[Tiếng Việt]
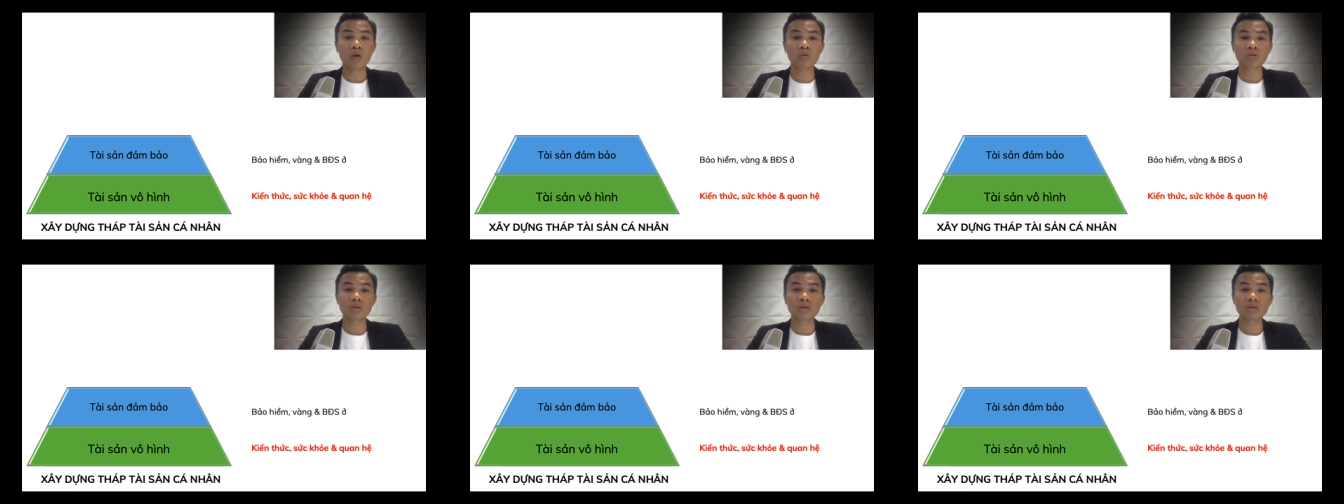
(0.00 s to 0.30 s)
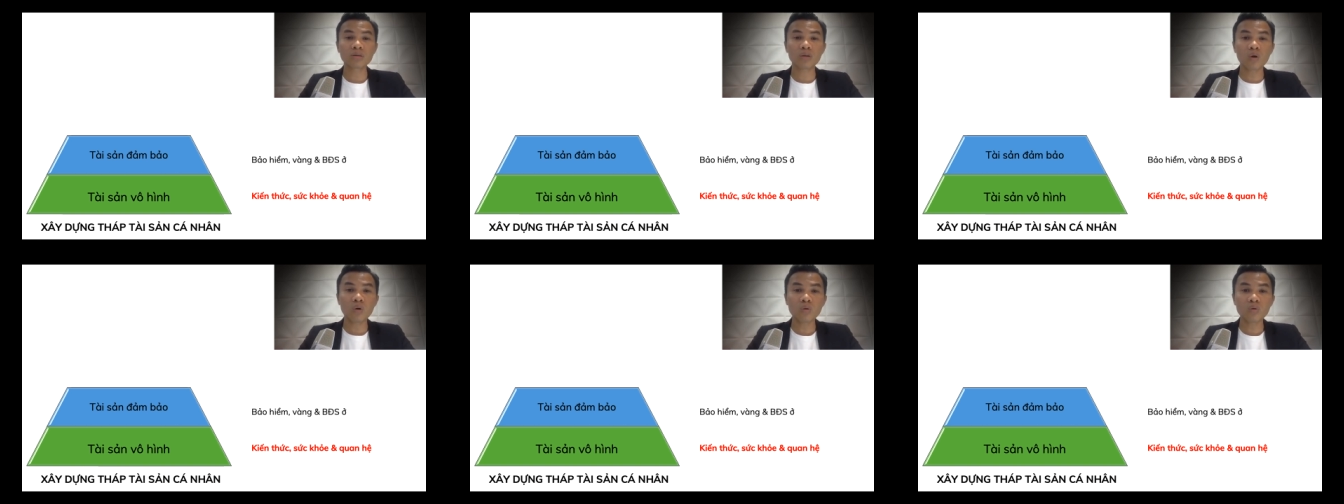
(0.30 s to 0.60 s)
hậu
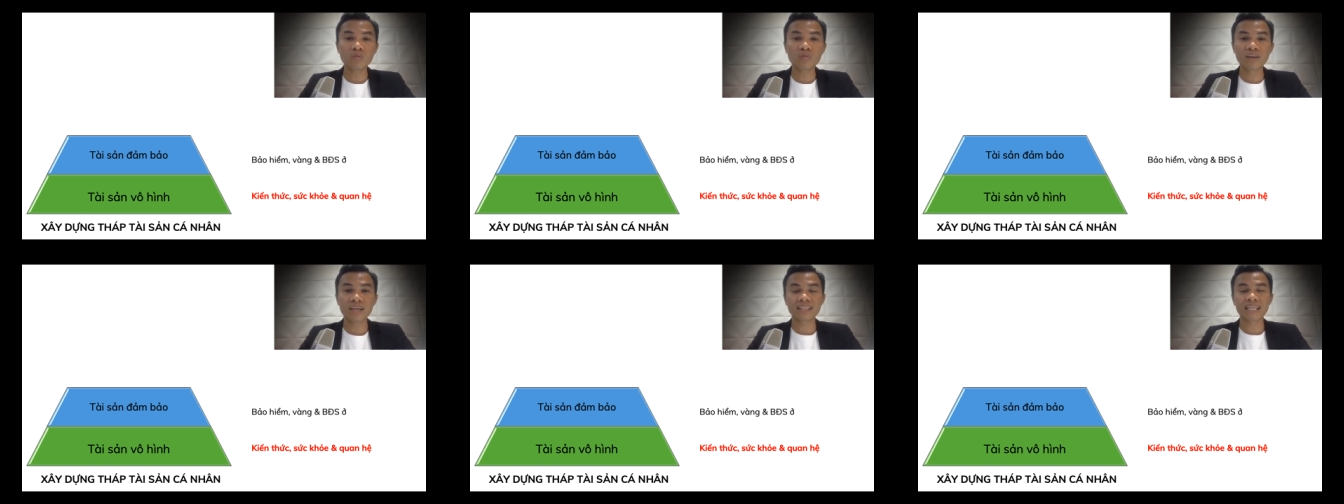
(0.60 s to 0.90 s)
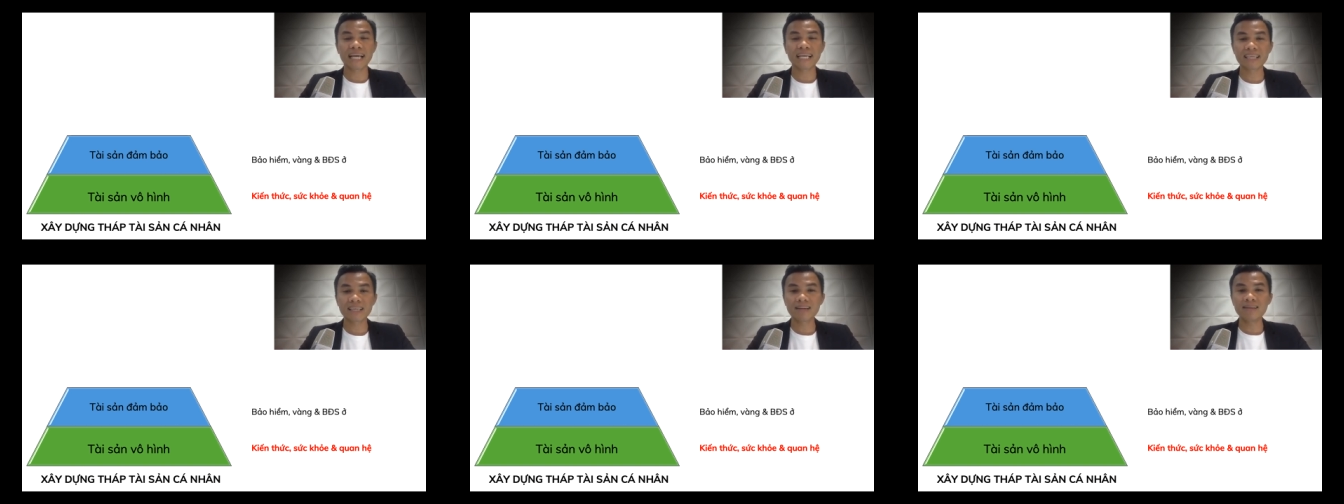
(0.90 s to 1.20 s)
thuẫn tốt về
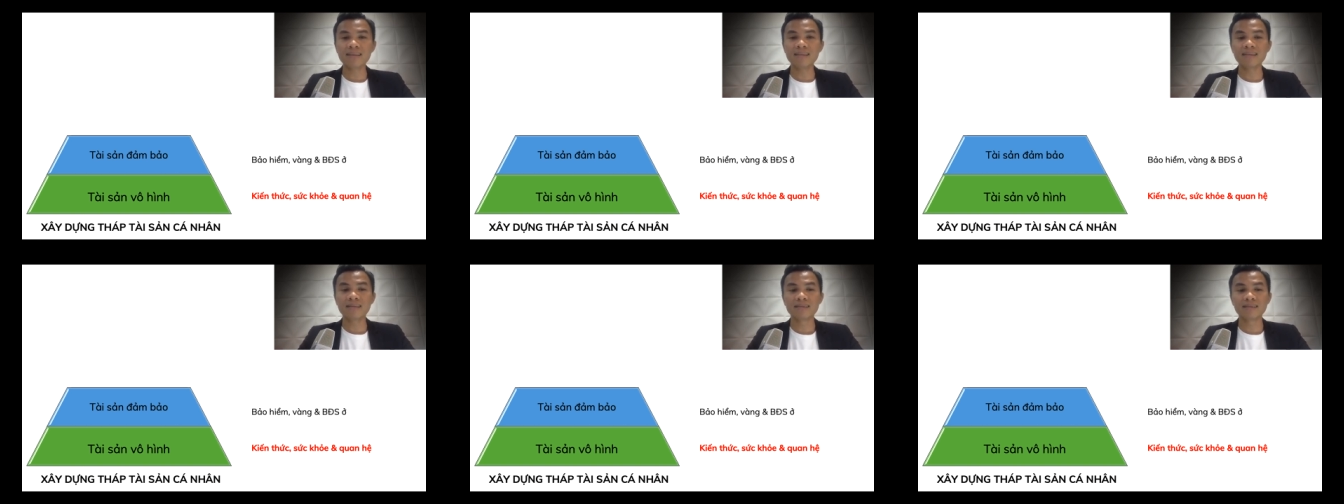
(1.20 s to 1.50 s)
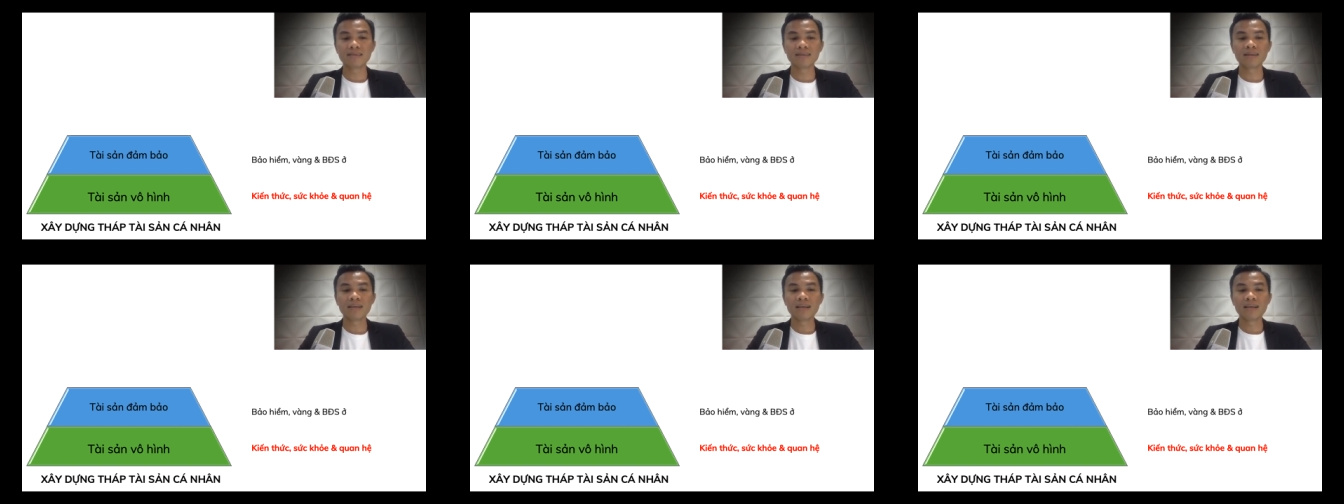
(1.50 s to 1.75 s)
tài chính từ